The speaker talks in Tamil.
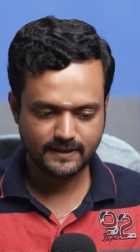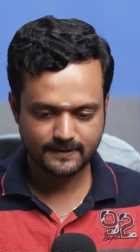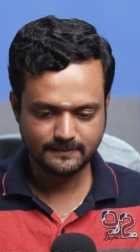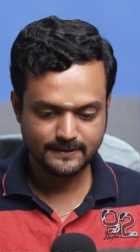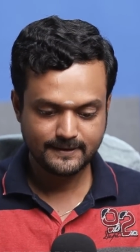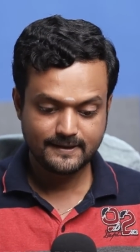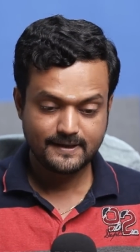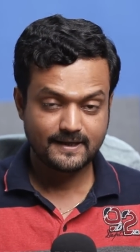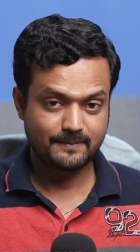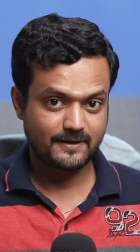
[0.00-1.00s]
ஏன்னா
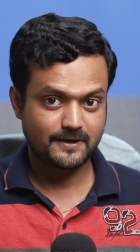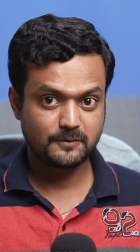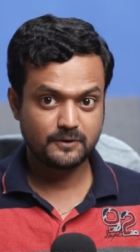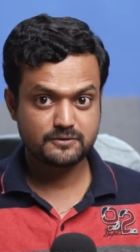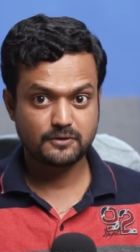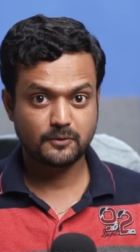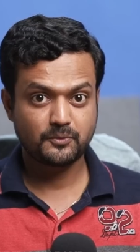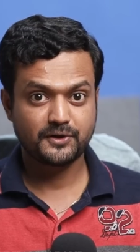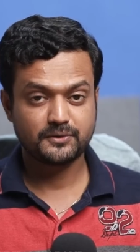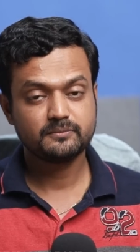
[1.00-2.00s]
நம்ம கடவுள்னு
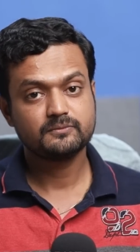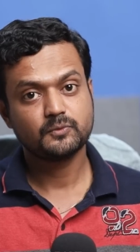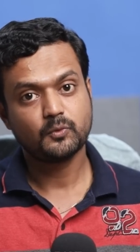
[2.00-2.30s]
சொல்லக்கூடியதும்